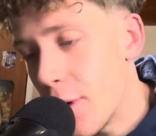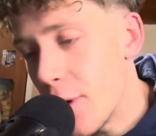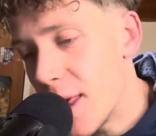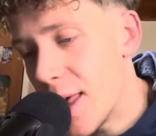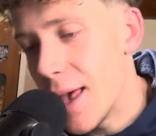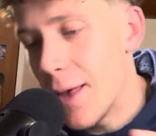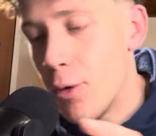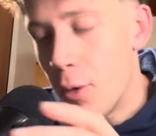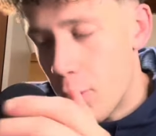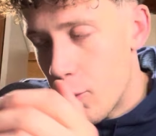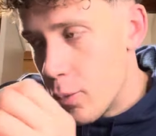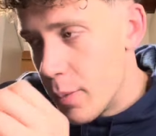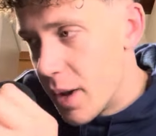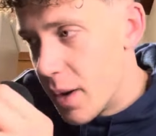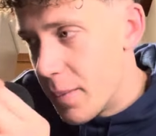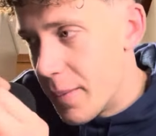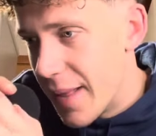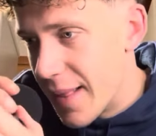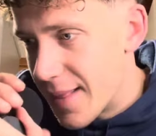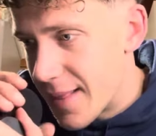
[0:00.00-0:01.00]
Chiedo
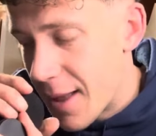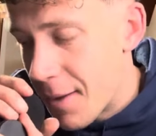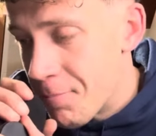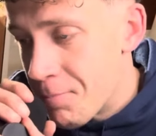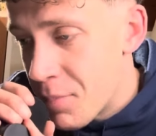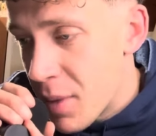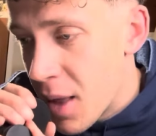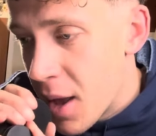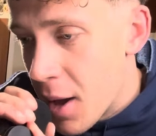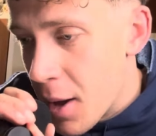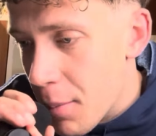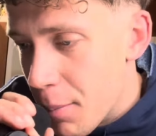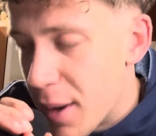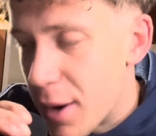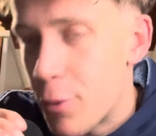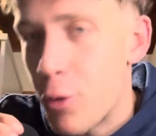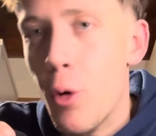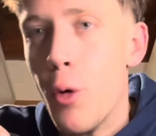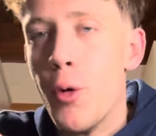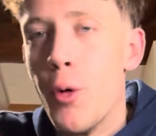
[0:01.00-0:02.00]
umilmente
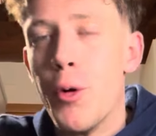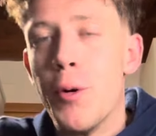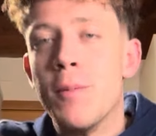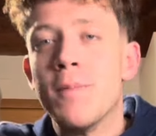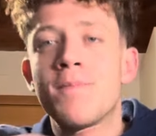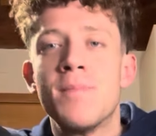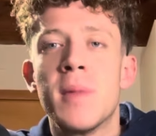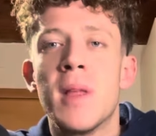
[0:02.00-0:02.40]
perdono.